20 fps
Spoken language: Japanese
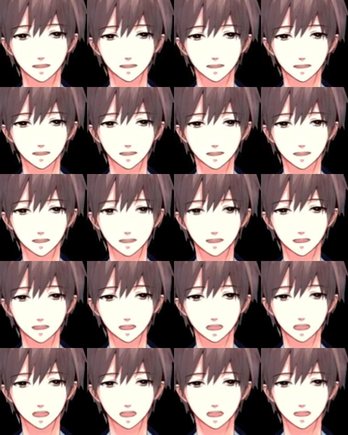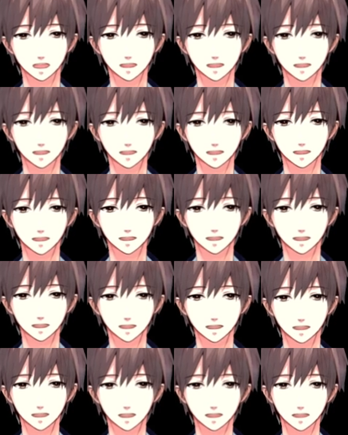年齢になっても、
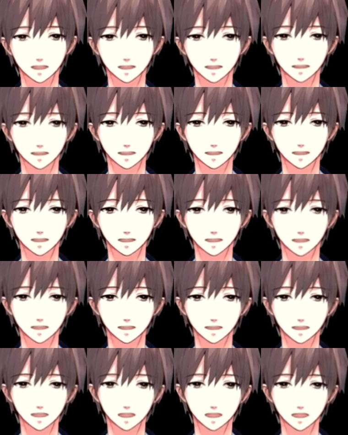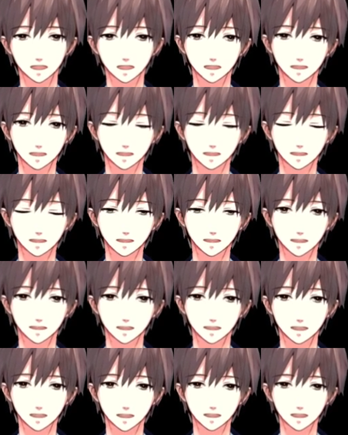えー、活用がで
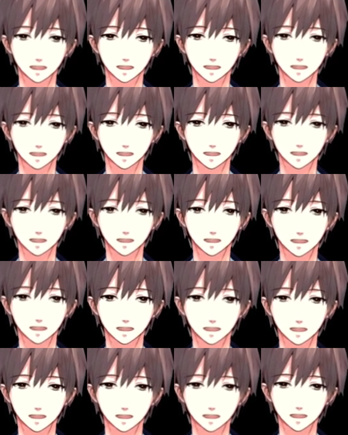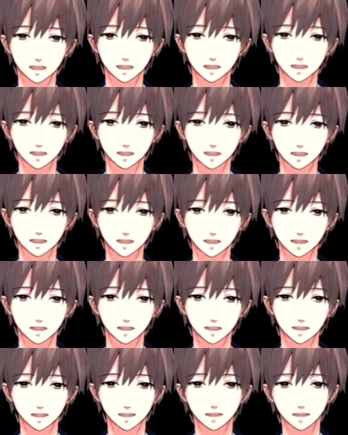きると思います。これは
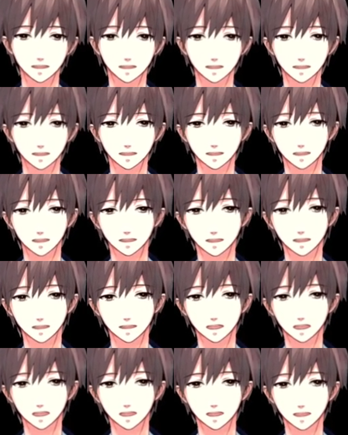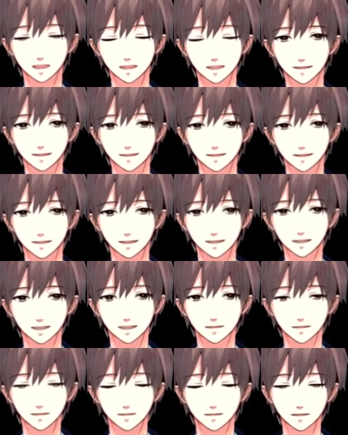商品の紹介にも使えます
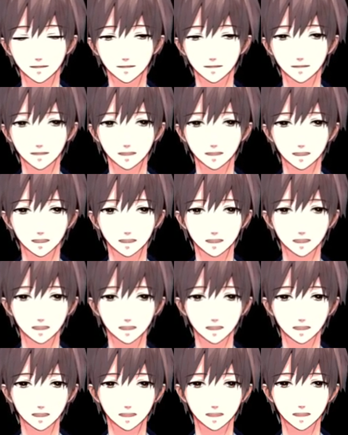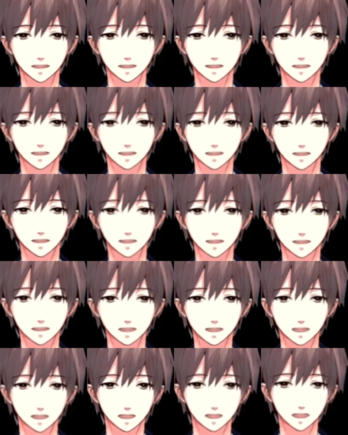し、え動画マニュアル
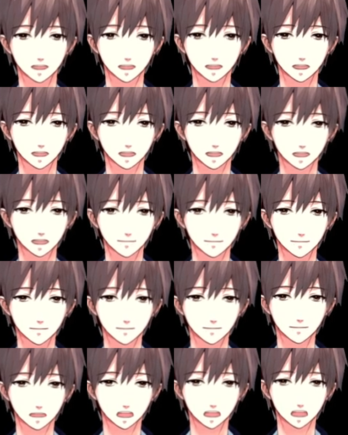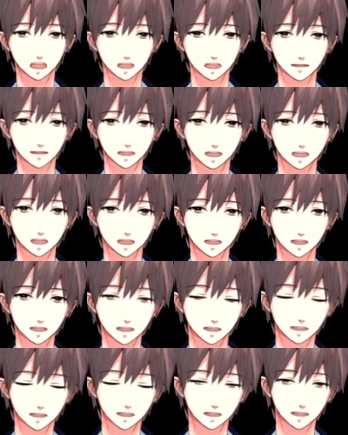も編集することができ
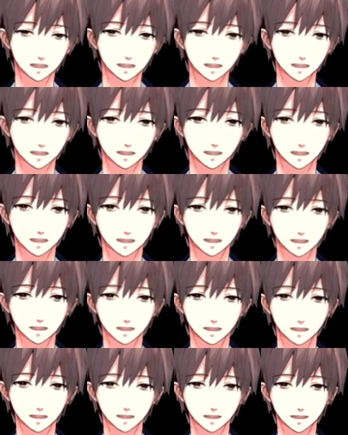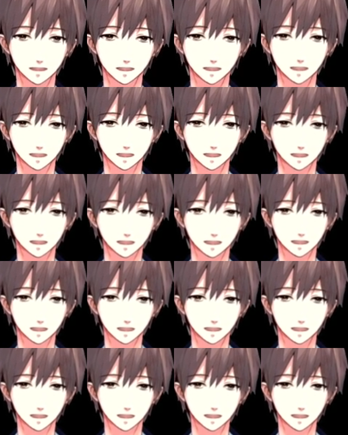るわけですね。えものによって